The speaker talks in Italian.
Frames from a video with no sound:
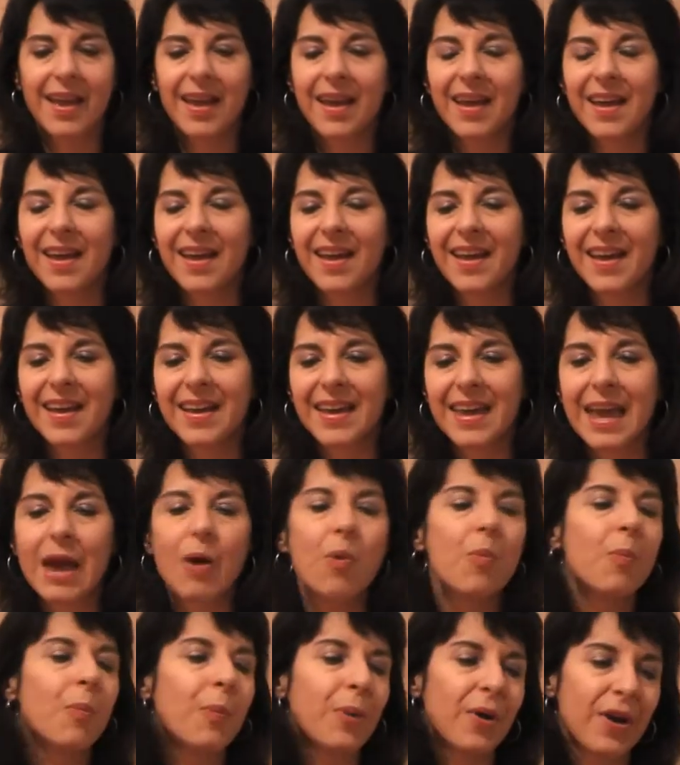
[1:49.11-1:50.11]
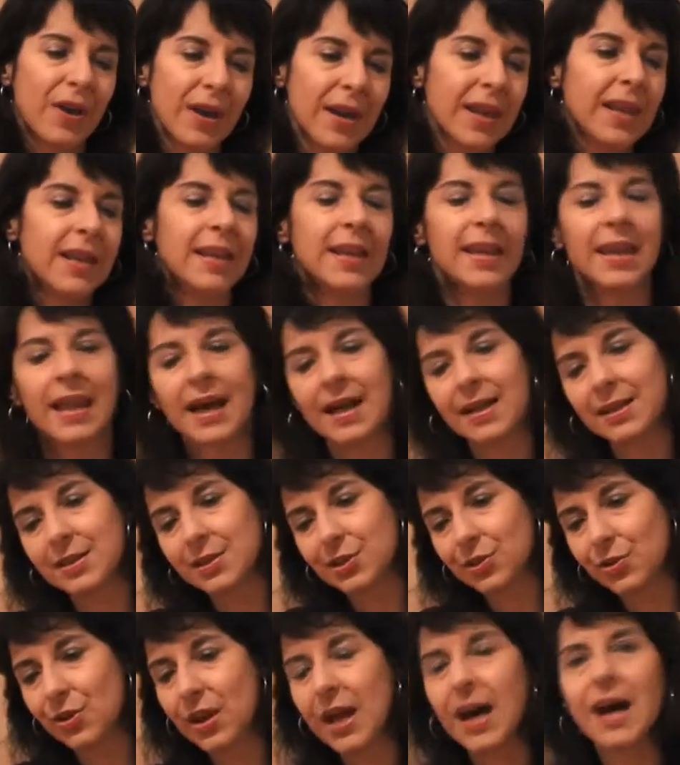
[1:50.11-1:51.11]
eh, che è un po'
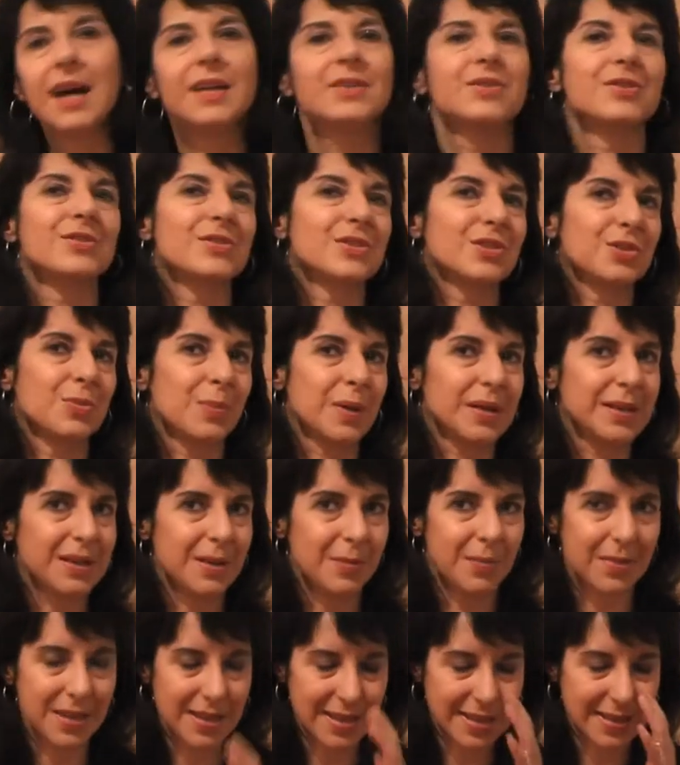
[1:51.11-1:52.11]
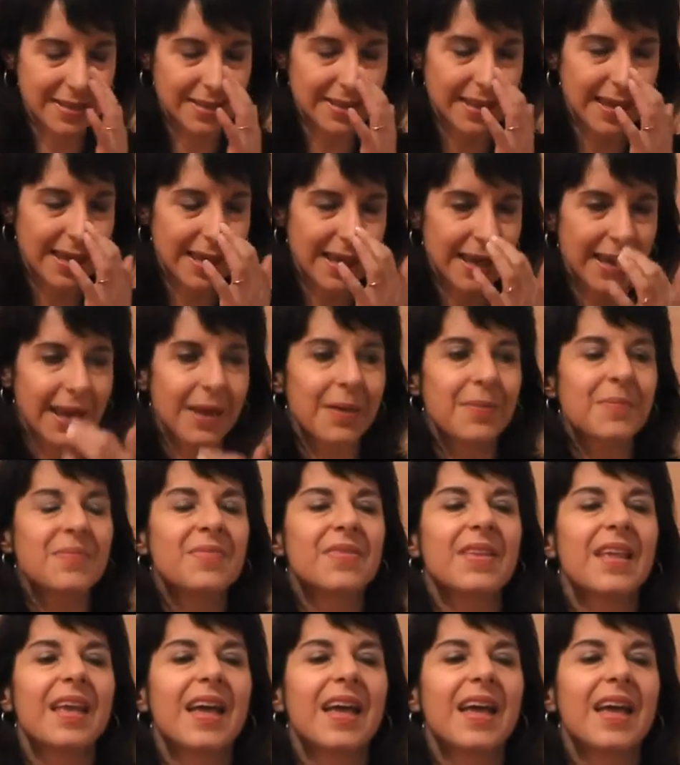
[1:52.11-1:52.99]
l'altro lato, insomma, del mestiere.